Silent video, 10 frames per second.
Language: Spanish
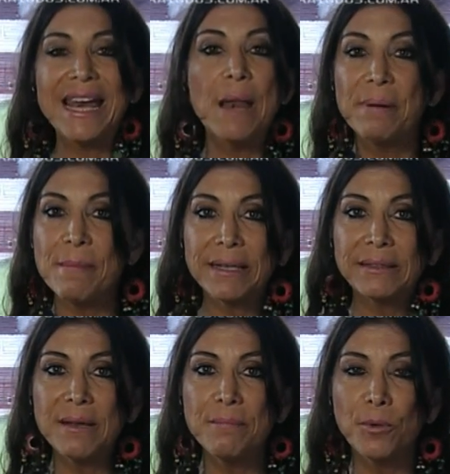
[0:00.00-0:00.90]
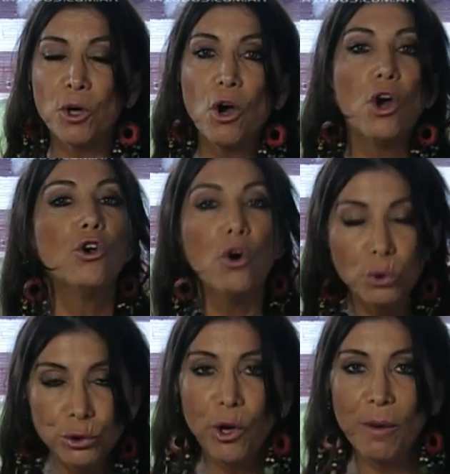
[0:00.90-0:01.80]
En el primer tiempo nos
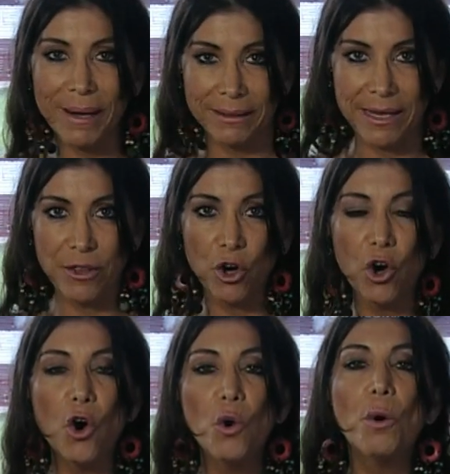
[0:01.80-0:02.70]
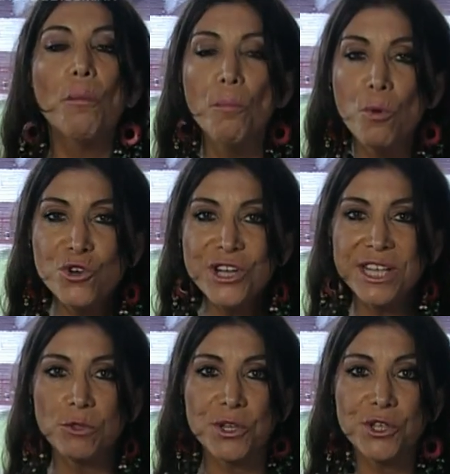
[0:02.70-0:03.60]
gustó el partido, hubo muchas
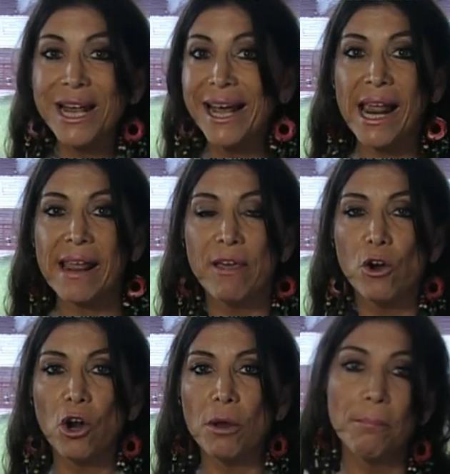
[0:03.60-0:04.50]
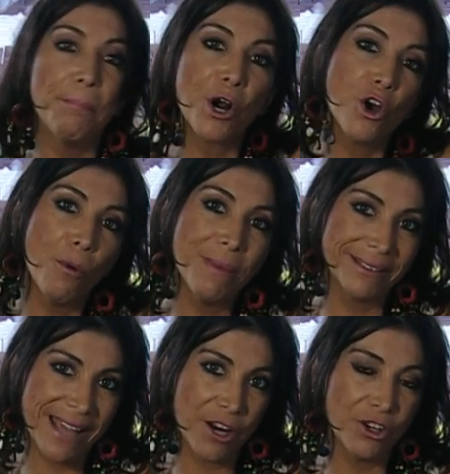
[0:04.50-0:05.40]
situaciones claras de gol, pero no
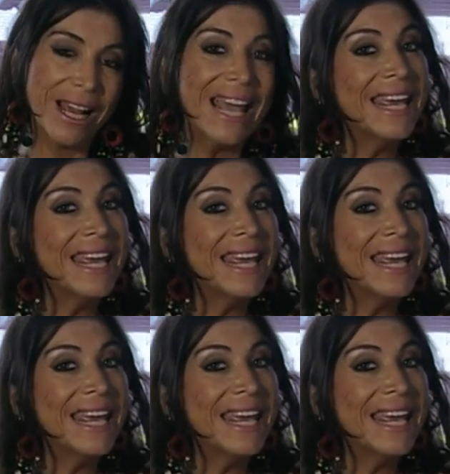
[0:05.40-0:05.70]
convirtieron.